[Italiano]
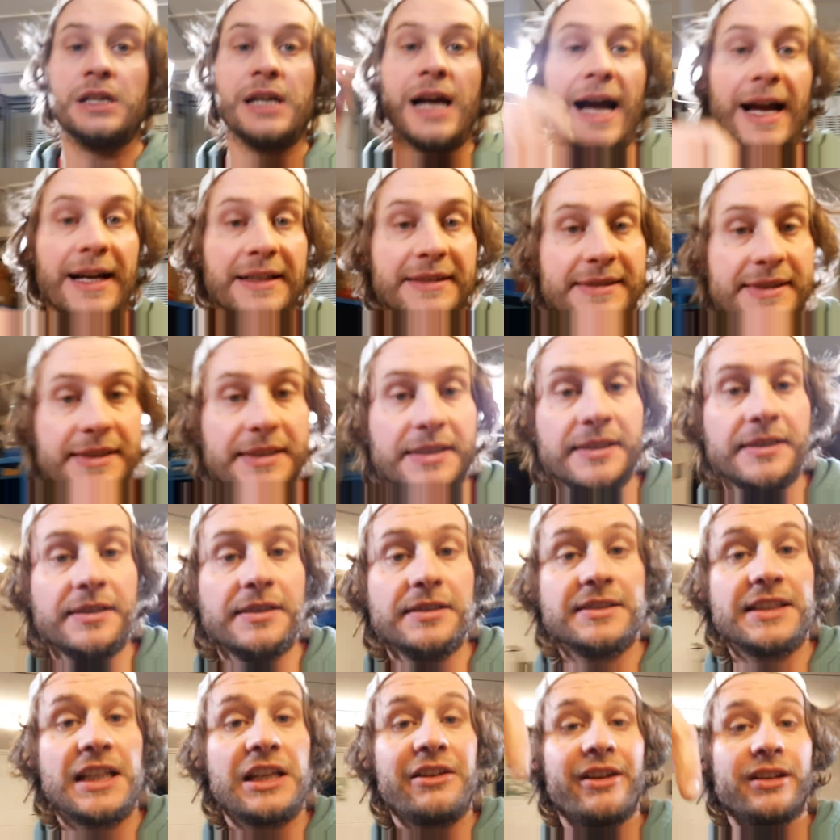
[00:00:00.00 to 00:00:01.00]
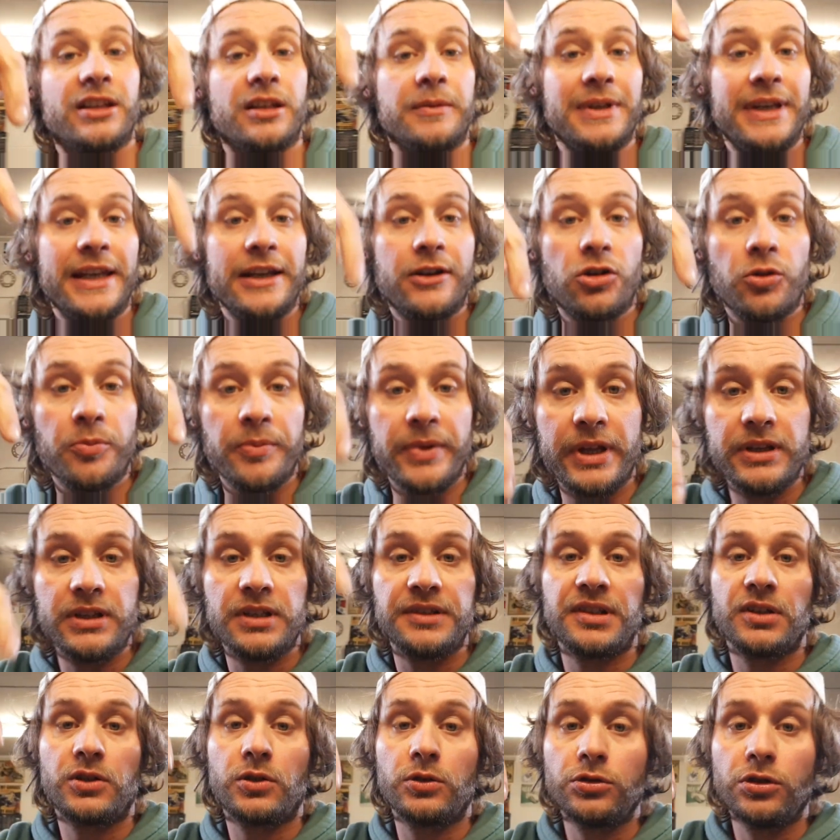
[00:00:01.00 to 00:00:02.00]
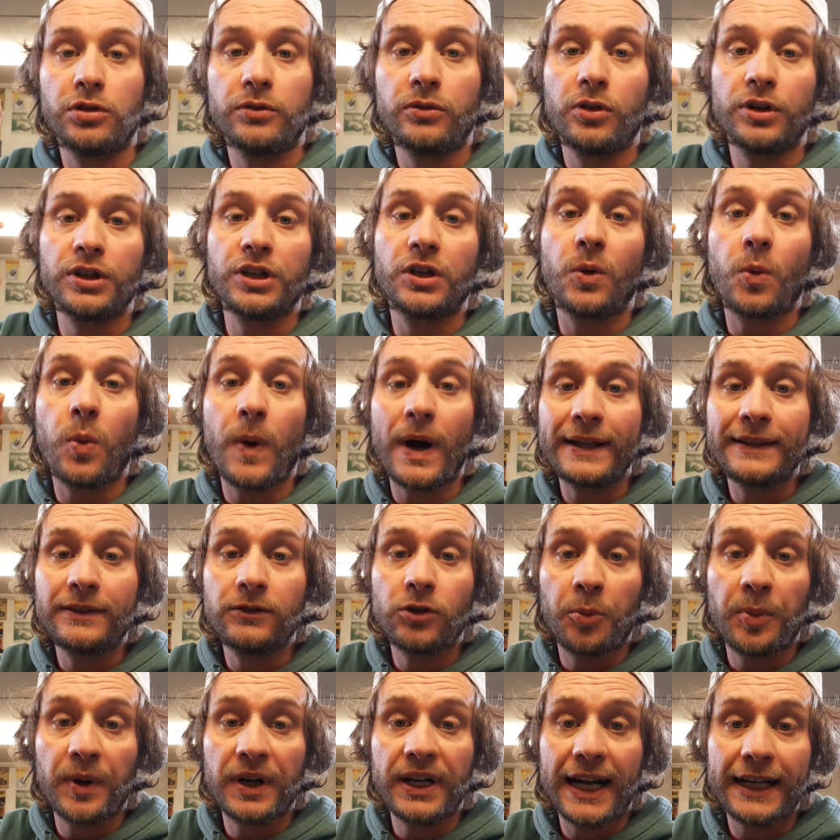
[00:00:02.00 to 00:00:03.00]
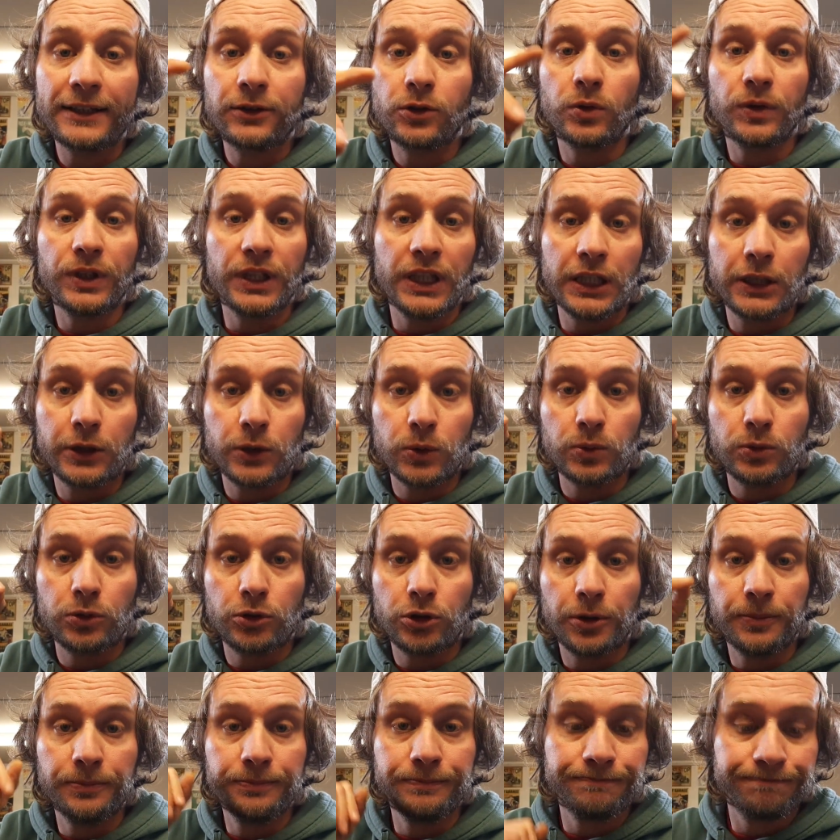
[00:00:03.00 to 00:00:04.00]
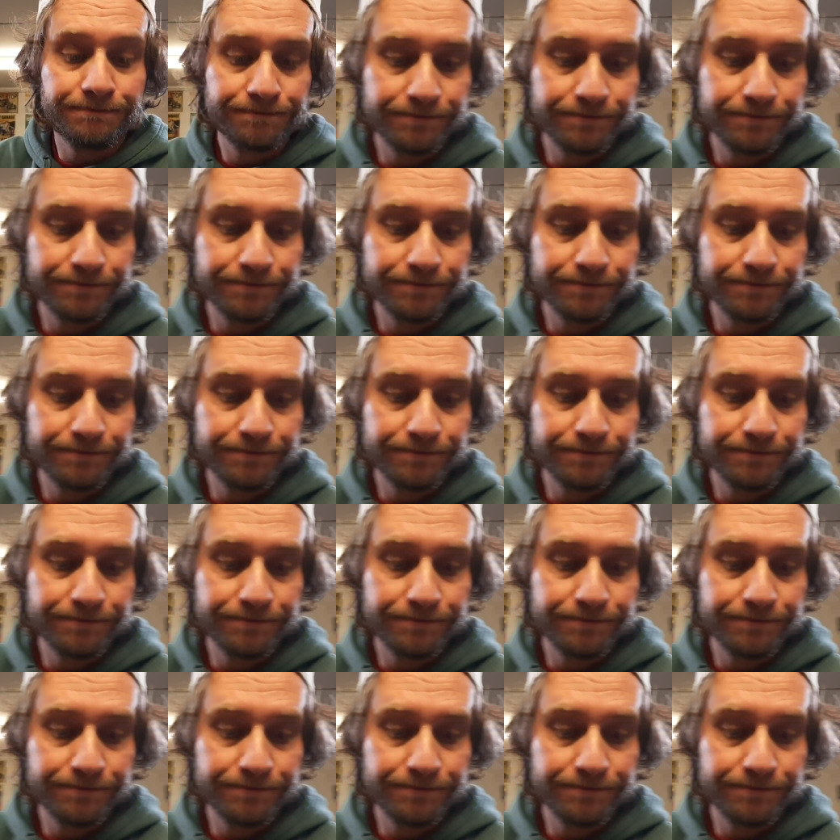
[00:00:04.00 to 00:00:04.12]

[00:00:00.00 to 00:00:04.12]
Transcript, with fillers: Anzi, scrivetemi nei commenti secondo voi quanto ho pagato il tutto,